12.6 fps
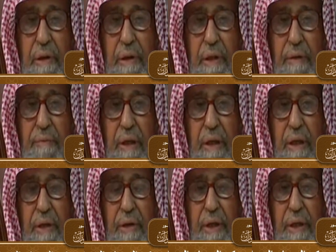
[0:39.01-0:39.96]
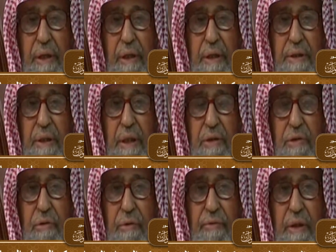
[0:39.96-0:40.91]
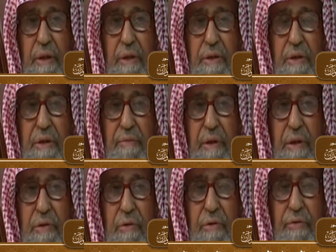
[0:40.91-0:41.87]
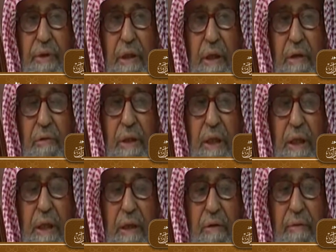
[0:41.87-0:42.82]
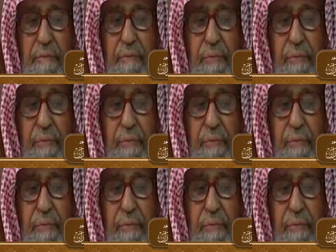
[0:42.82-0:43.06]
إنما هذا إذا جاء صدفة الاجتماع صدفة أو دعاهم